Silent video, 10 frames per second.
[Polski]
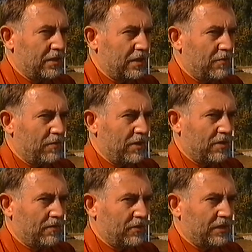temu
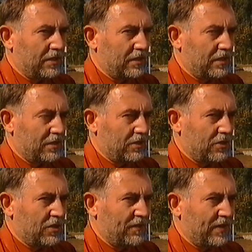będzie można
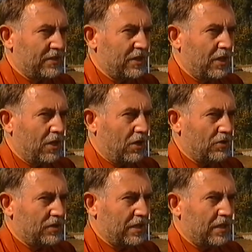stosować
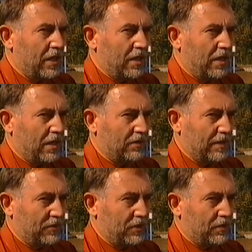osad jako
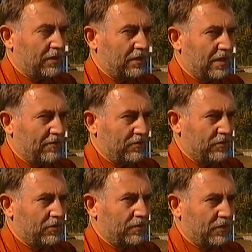na przykład
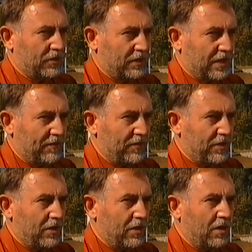nawóz pod
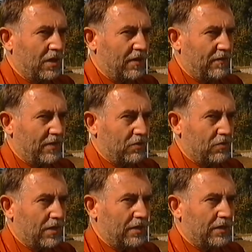trawniki,
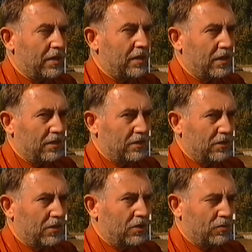ewentualnie
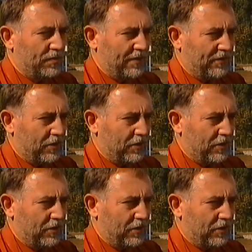do upraw